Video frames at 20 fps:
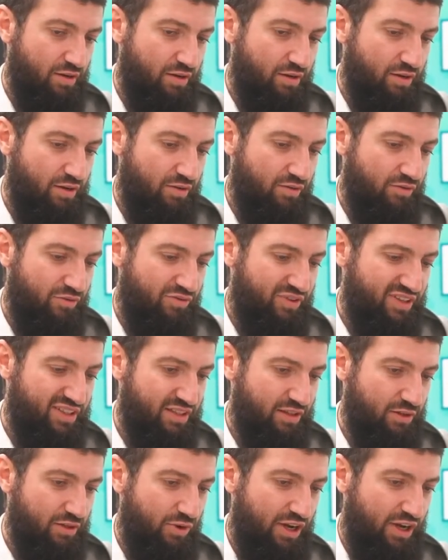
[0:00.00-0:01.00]

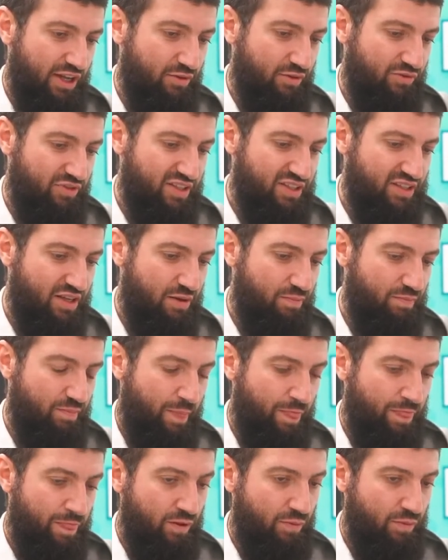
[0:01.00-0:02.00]
الفصل واحد الانفصام
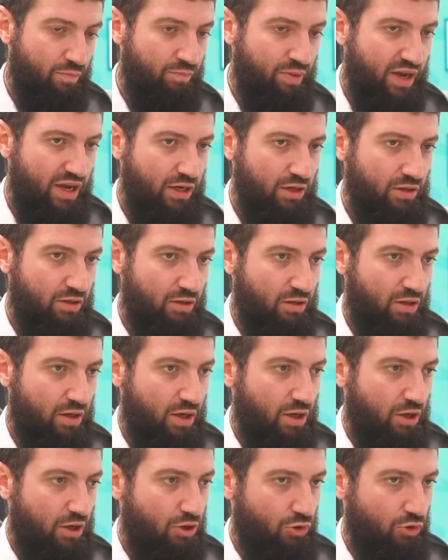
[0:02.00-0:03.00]
بين
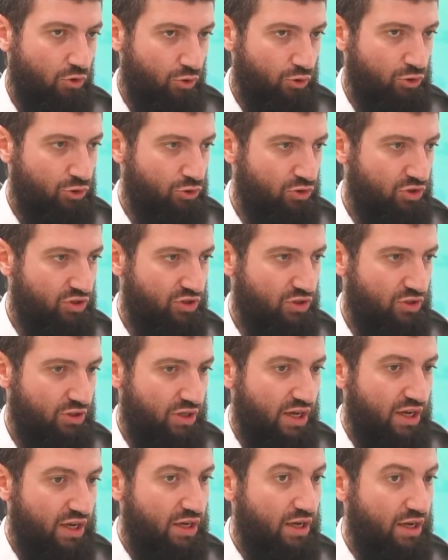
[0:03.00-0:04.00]
الاسس
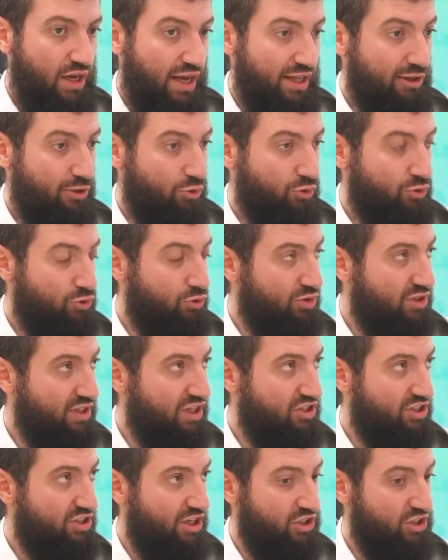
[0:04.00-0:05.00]
هذه الاسس
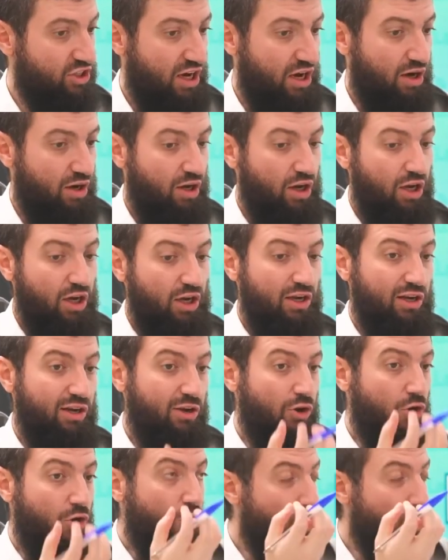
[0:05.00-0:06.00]
لاش راجعه
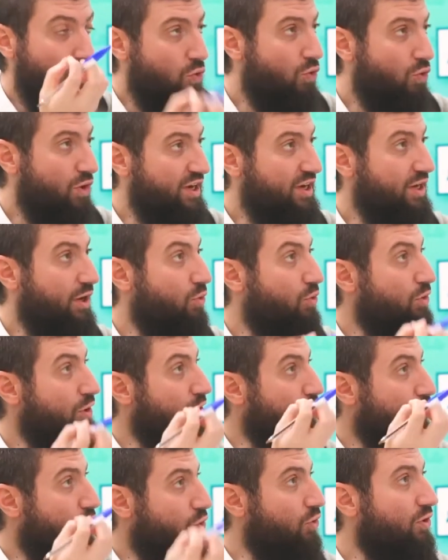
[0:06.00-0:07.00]
الهويه
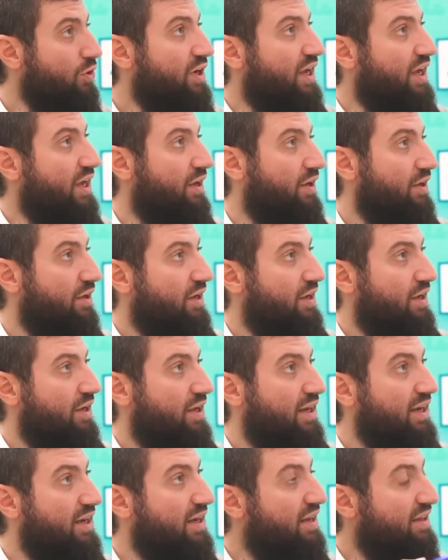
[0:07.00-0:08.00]
والكنه
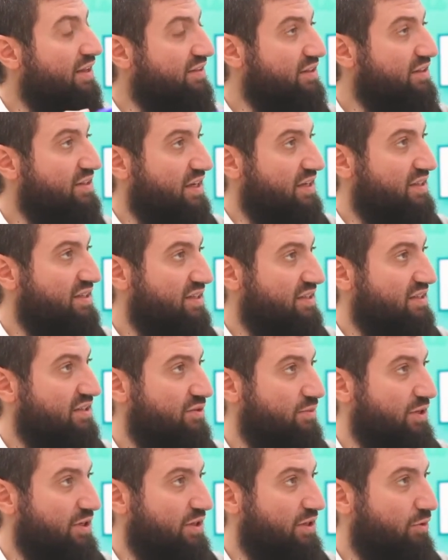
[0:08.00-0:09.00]
الذي
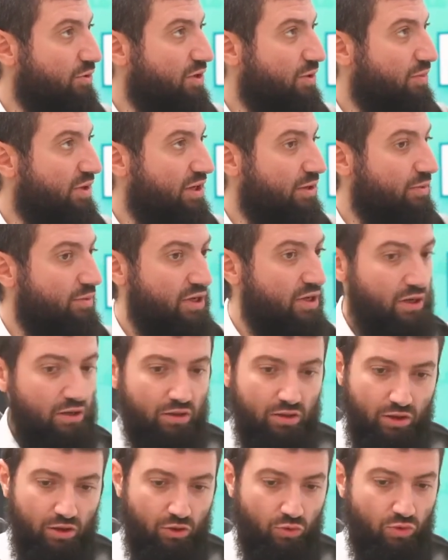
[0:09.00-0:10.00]
تاسست به الدوله المغربيه
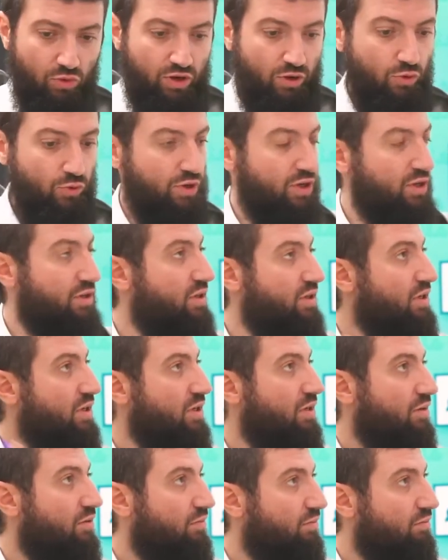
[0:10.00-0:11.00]
اللي هو الهويه
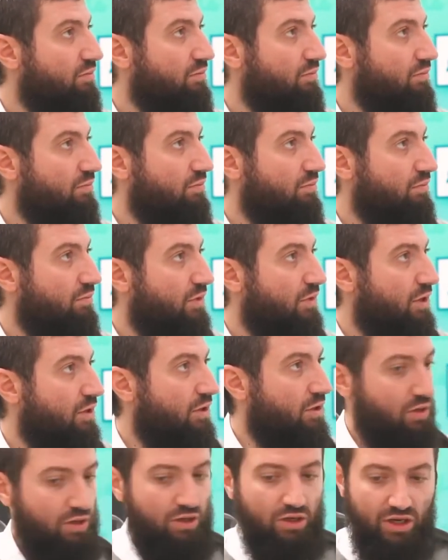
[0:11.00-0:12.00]
الدينيه
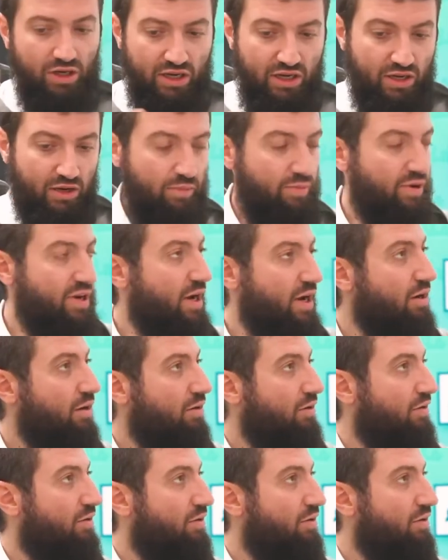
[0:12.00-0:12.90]
اللي هي البيعه